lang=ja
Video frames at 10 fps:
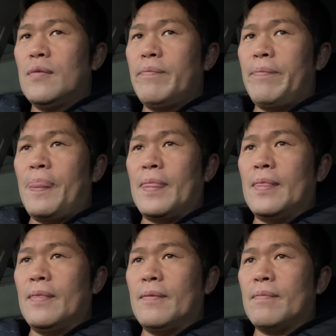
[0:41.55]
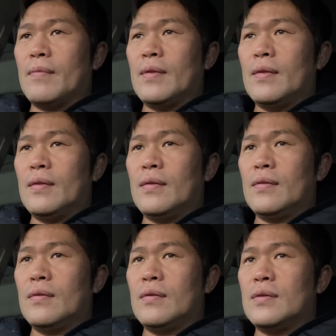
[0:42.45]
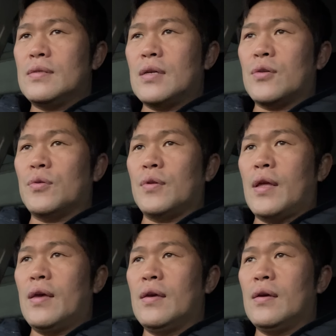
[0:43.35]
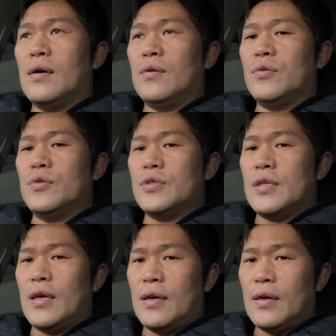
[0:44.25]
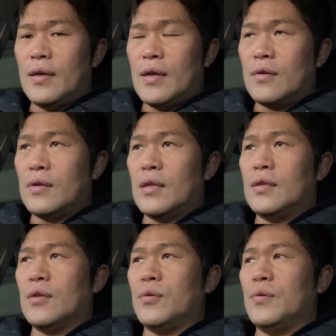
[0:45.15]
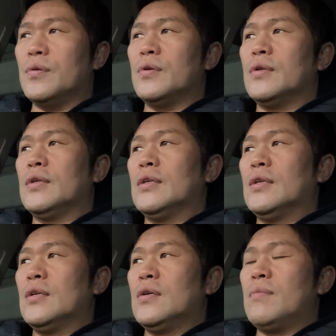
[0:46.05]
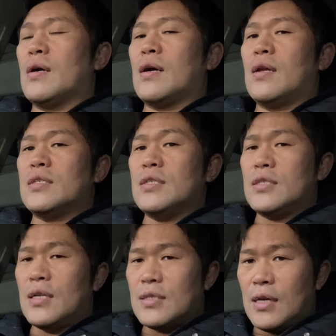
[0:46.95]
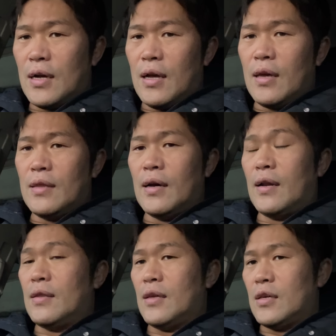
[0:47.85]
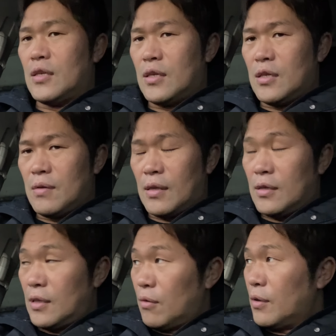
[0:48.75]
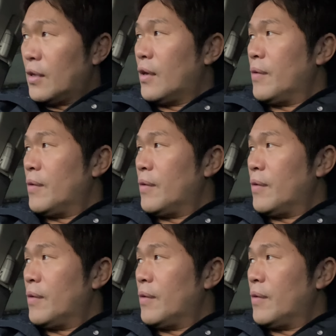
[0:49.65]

うん、先ほどね、あのニュースで、えー、亡くなったという、まあ、悲しい知らせが、えー、流れてきたきたので、